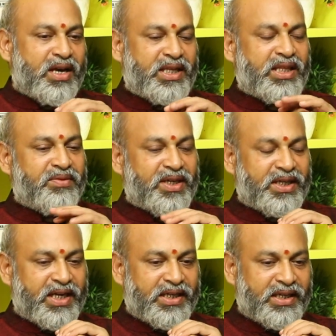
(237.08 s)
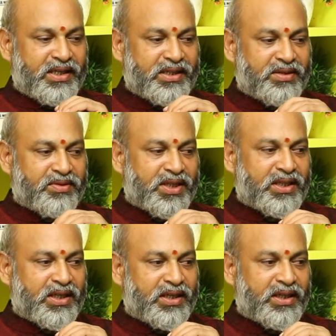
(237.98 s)
అయితే వీళ్ళకి ఏంటంటే
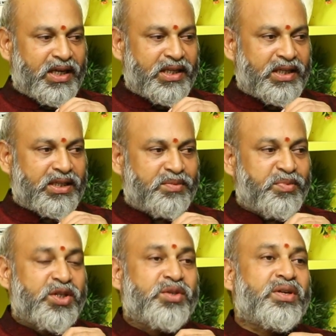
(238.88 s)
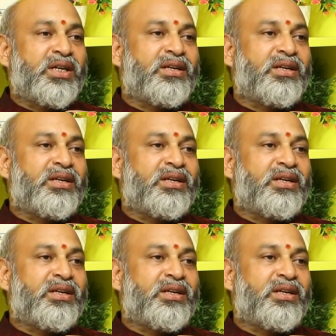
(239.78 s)
సర్వసాధారణంగా ఇది స్పిరిచువల్